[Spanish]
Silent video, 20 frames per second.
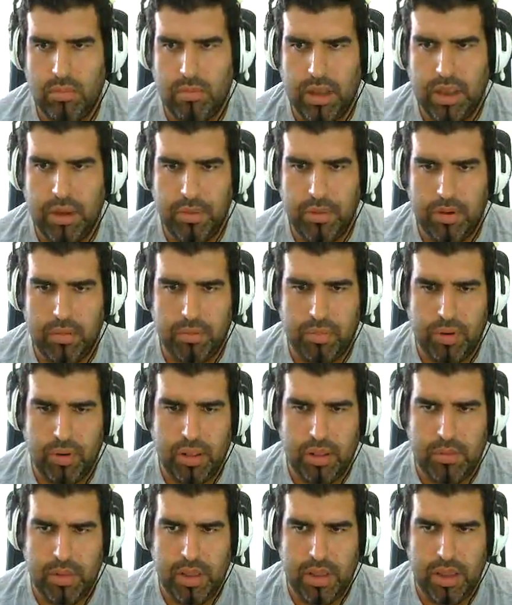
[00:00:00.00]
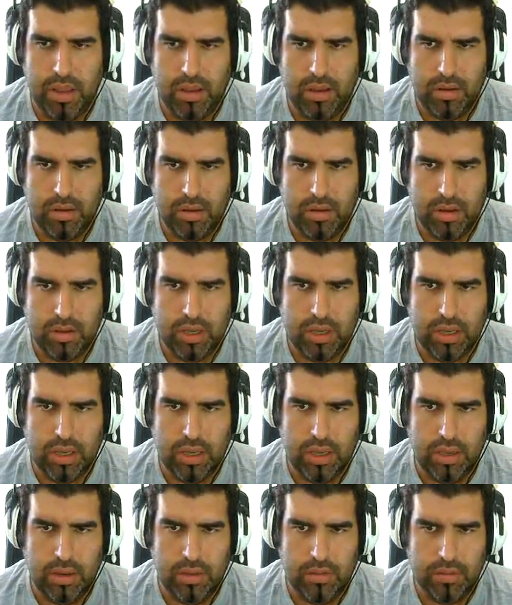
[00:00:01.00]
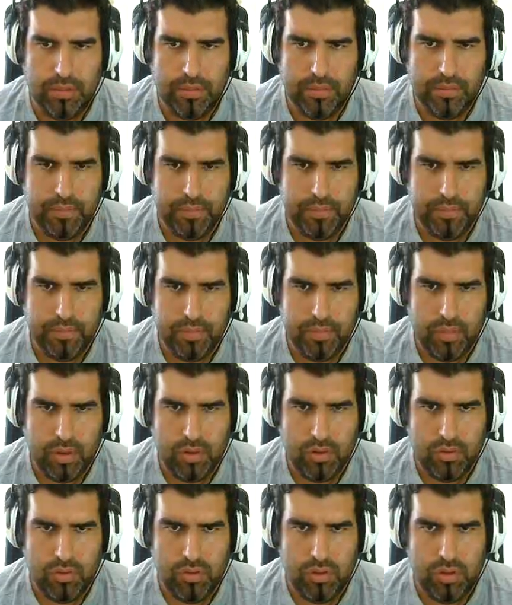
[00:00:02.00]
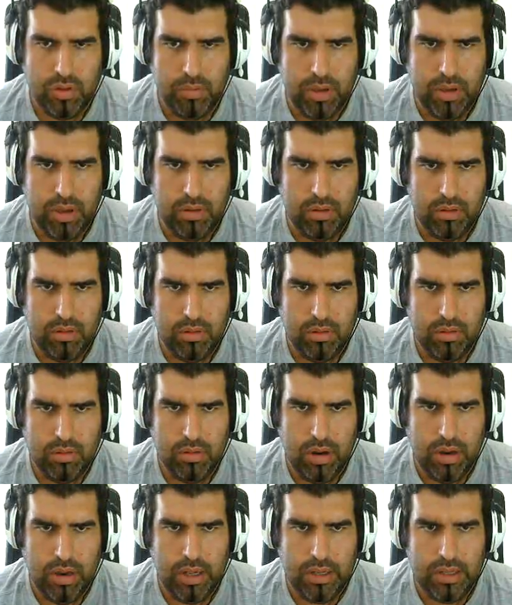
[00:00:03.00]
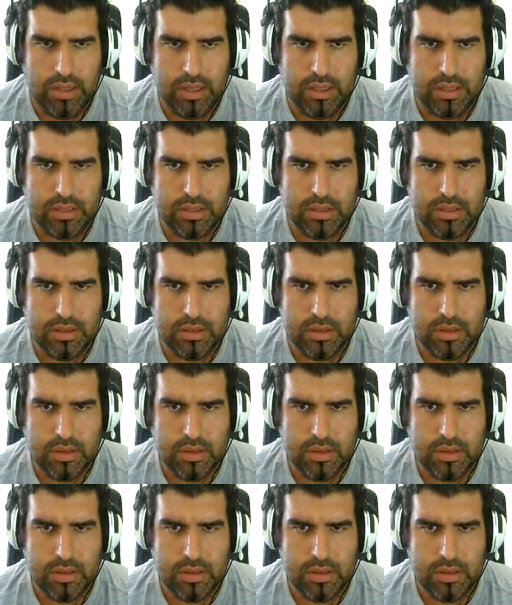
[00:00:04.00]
Venga, pero muérdeme. Estoy aquí. Soy tu amigo, el de antes.